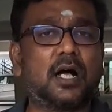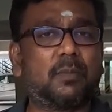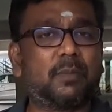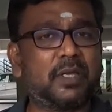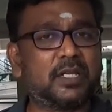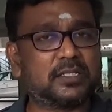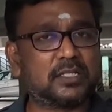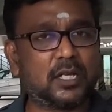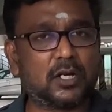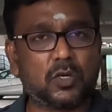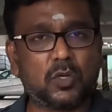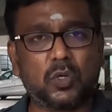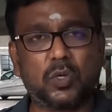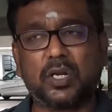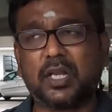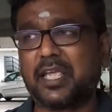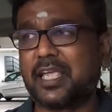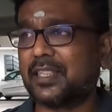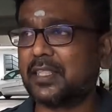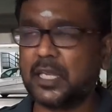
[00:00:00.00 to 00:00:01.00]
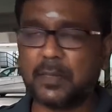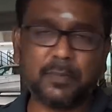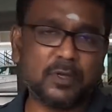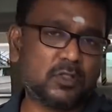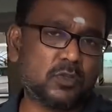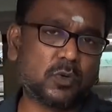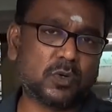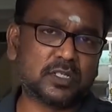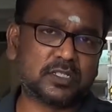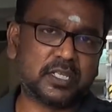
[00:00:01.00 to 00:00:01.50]
அமேசானோ இல்லை
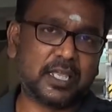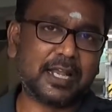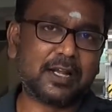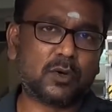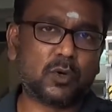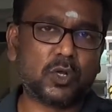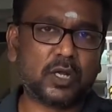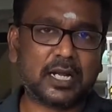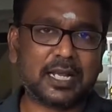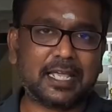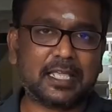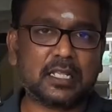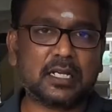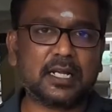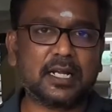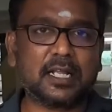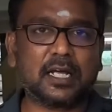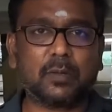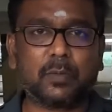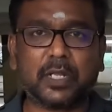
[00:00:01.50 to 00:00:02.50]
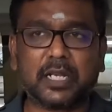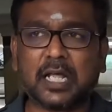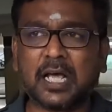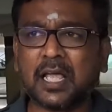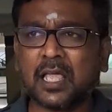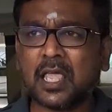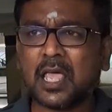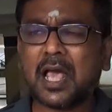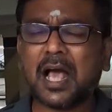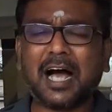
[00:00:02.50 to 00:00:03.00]
எதுலேயுமே வந்து உங்களுக்கு சேல் கொடுக்கல எதனால்
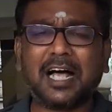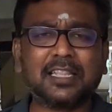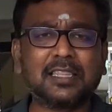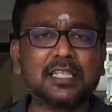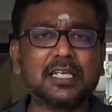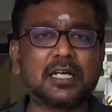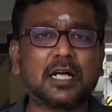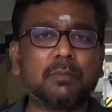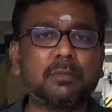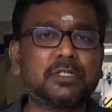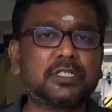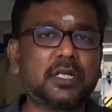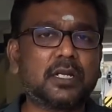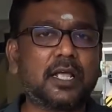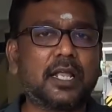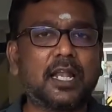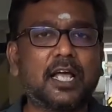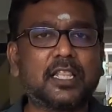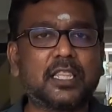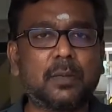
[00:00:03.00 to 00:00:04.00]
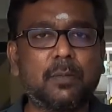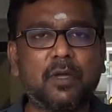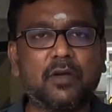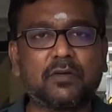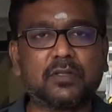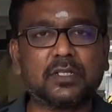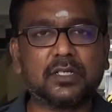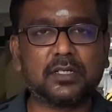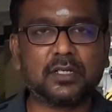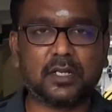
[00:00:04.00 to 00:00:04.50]
அப்படின்னா அந்த கமிஷன்
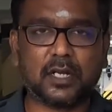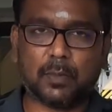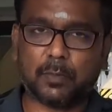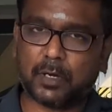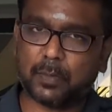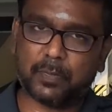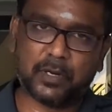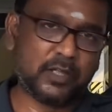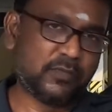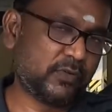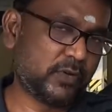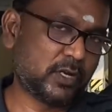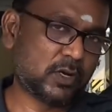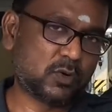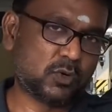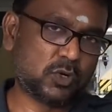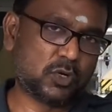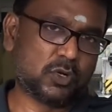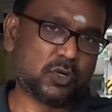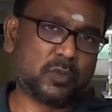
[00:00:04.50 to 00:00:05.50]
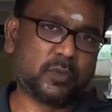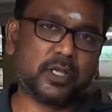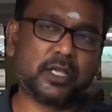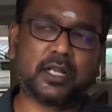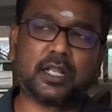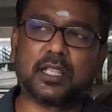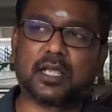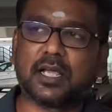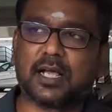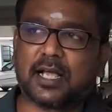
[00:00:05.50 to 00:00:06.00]
எல்லாத்தையுமே வந்து நமக்கு பெனிஃபிட்டாக கொடுக்கணும்
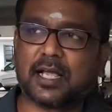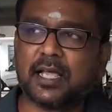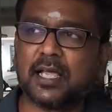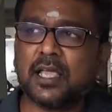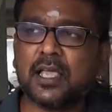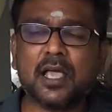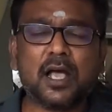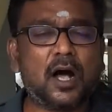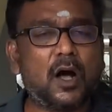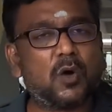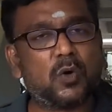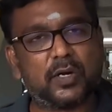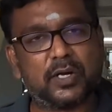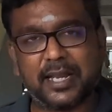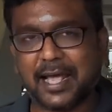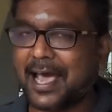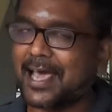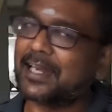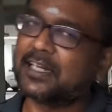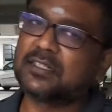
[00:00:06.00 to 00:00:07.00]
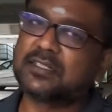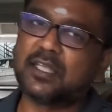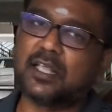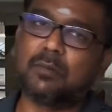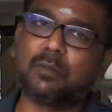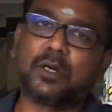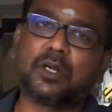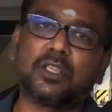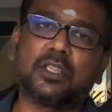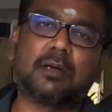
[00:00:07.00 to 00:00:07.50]
அப்படிங்கிறதுக்காக அவங்க டைரக்ட்
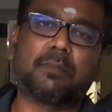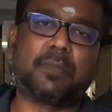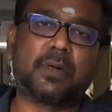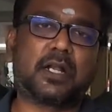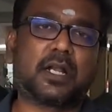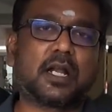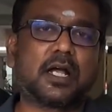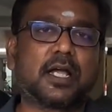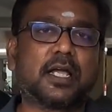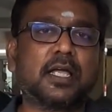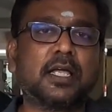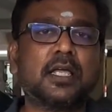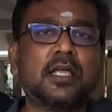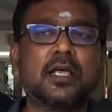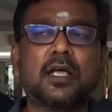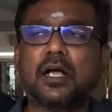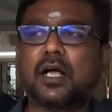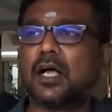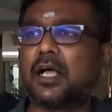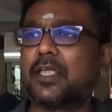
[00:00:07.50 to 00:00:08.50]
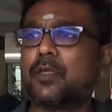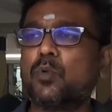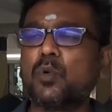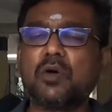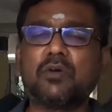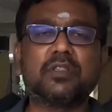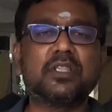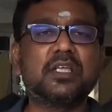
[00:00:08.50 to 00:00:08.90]
சேல் மட்டும்தான் பண்ணுறாங்க இவங்க